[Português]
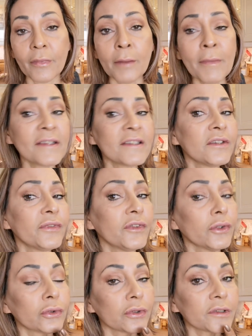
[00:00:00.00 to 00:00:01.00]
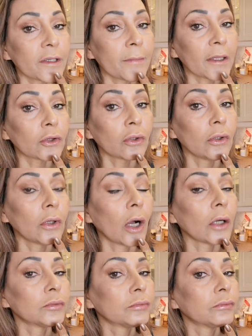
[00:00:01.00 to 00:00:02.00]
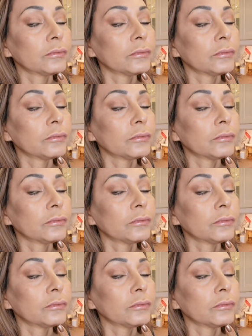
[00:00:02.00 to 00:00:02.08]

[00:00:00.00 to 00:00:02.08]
Mas enfim, eu tô sem batom, ó.